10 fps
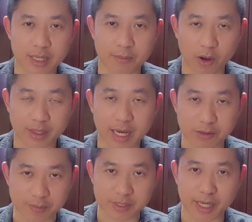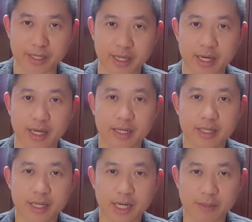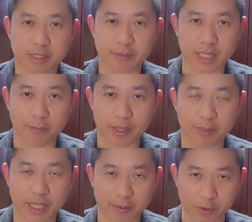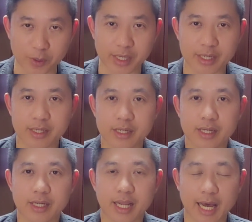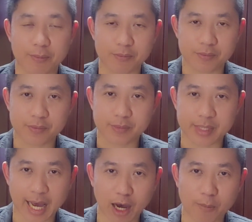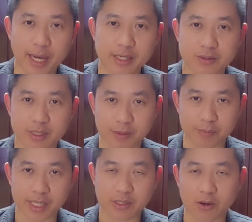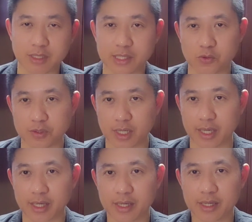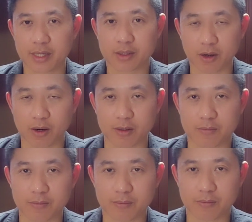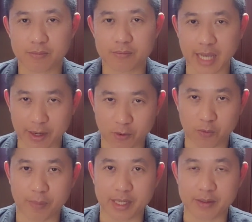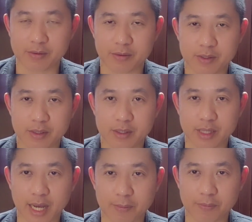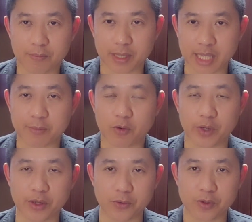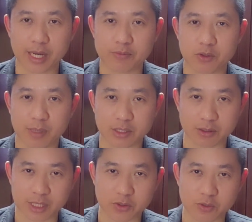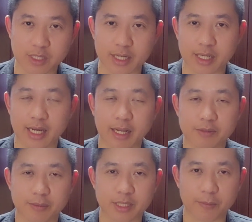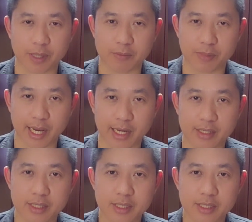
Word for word: 2397 เนี่ยก็รับสมณศักดิ์เป็นพระเทพกวีนะครับยาวไปจนถึงปี 2404 ก็ยังคงเป็นนะครับพระเทพกวีอยู่นะครับจนมา 2407 เนี่ยรับสมณศักดิ์เป็นพระ